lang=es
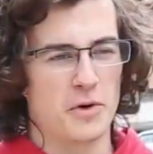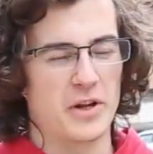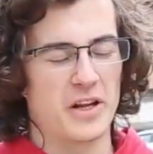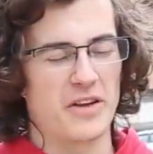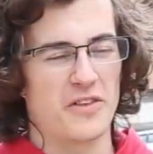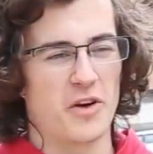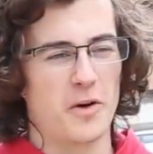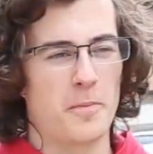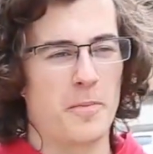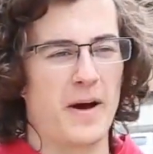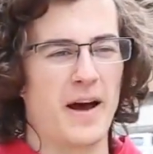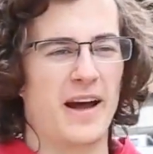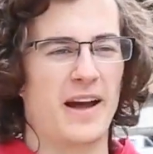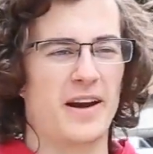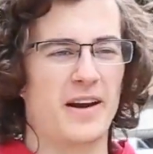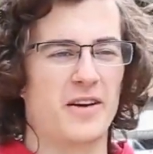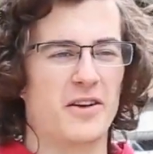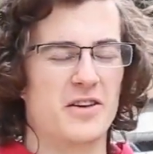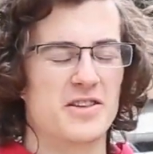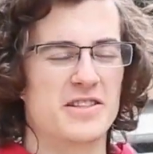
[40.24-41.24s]
muy desarrollada
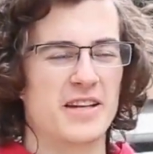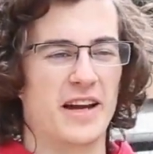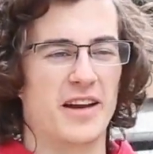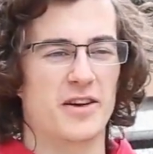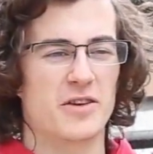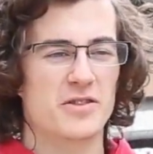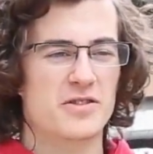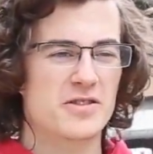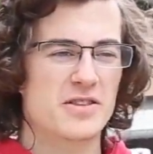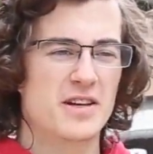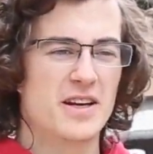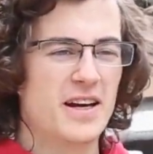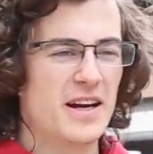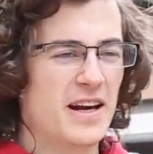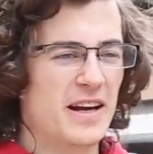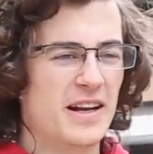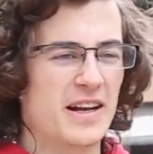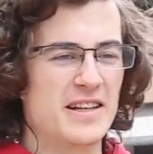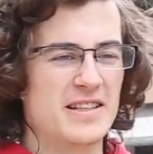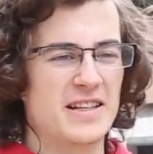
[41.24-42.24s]
en los años,
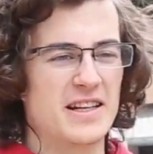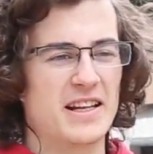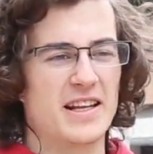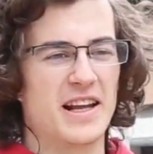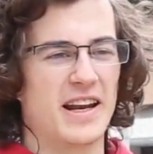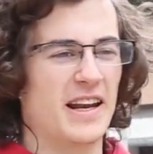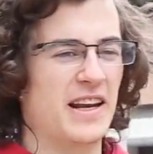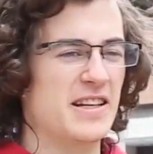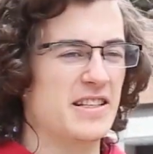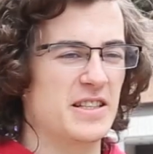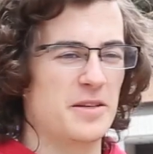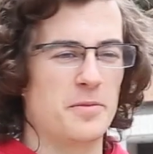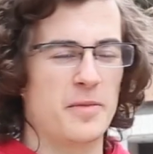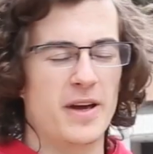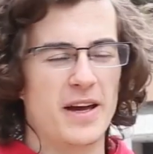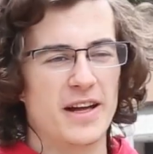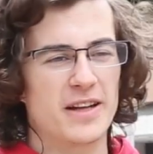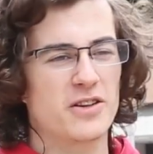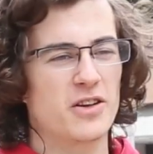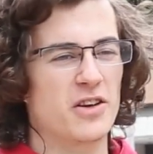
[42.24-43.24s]
desde el
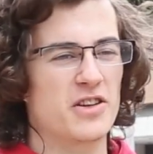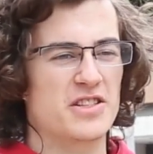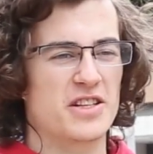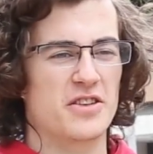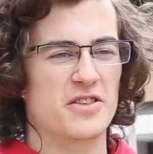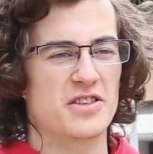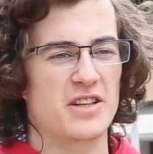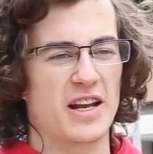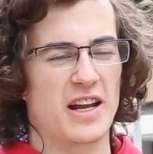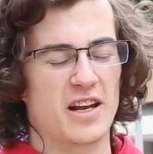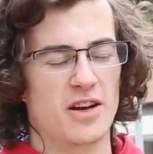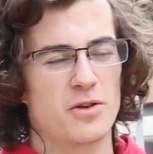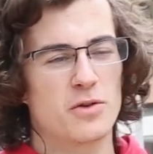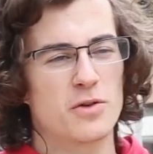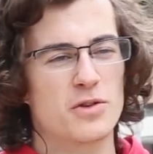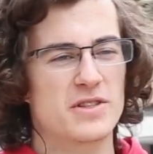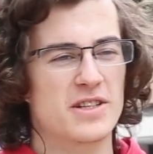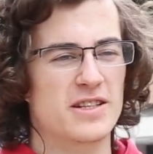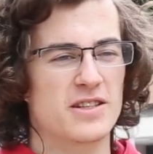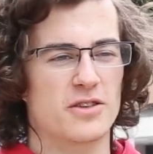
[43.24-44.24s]
Renacimiento, los años de las
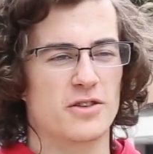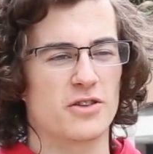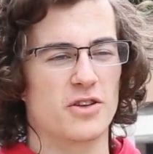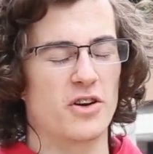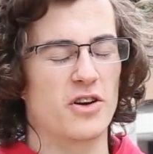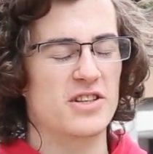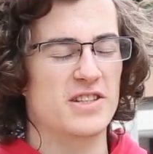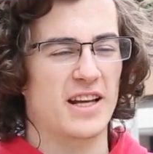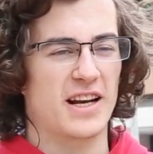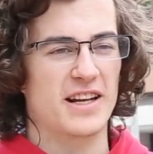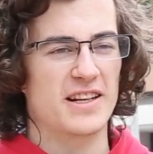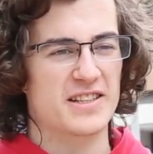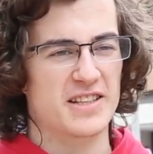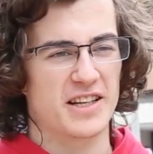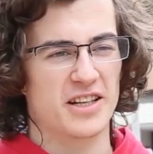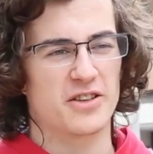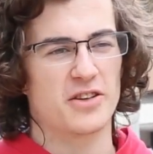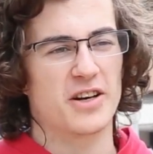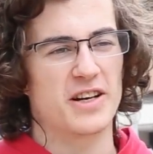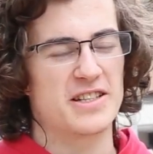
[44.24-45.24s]
luces, con todos los grandes
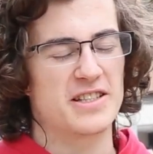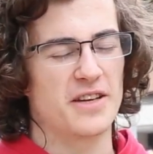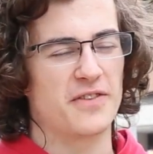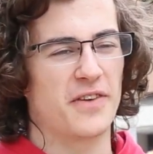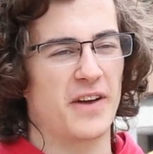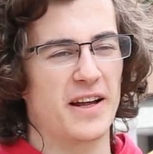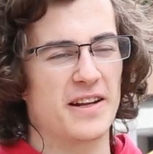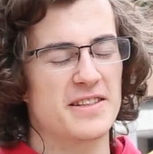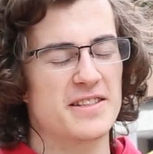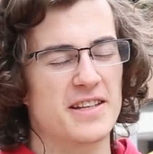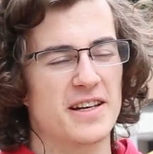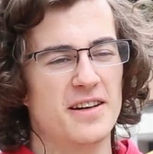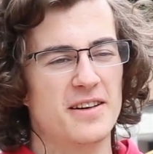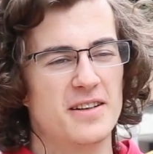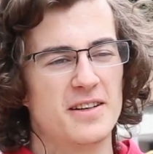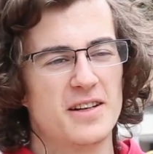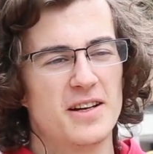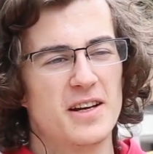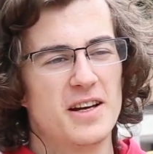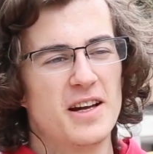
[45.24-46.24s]
escritores de Francia.
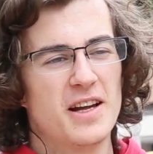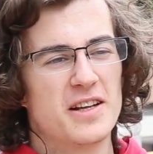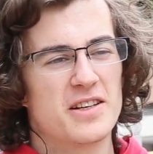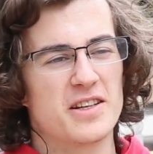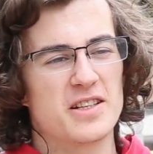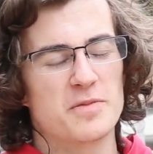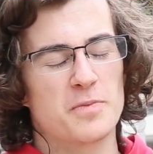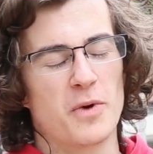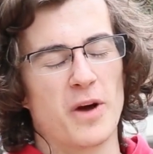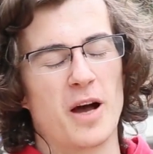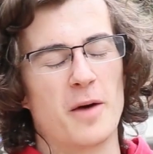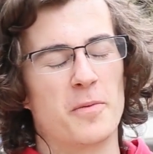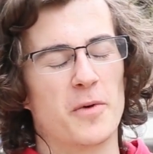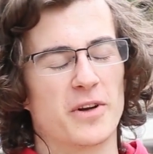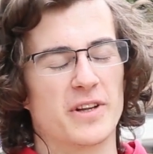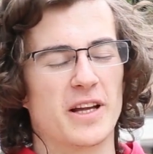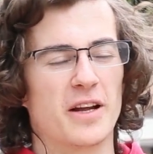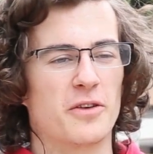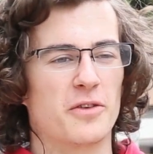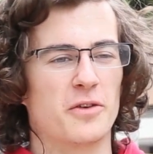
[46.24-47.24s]
Entonces puede
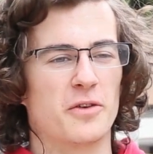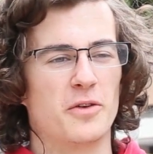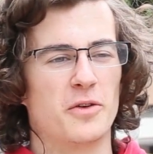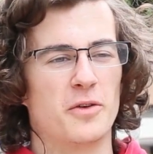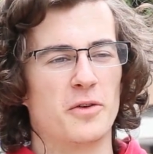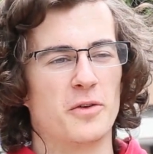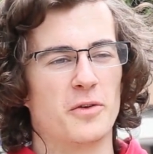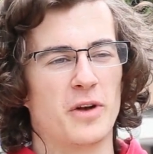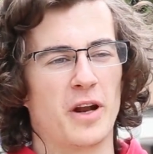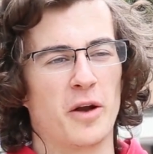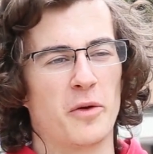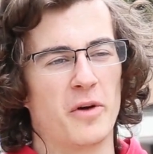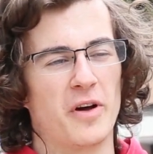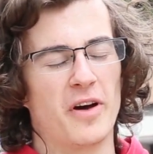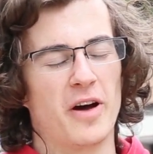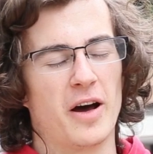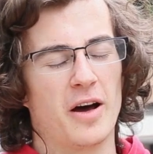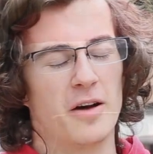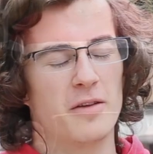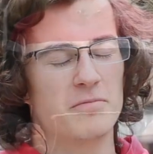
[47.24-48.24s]
aportar una
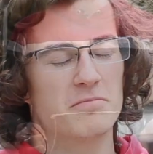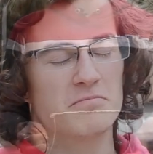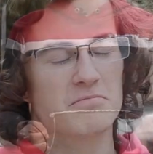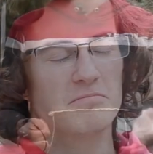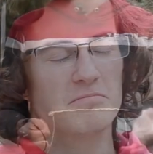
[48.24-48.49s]
nueva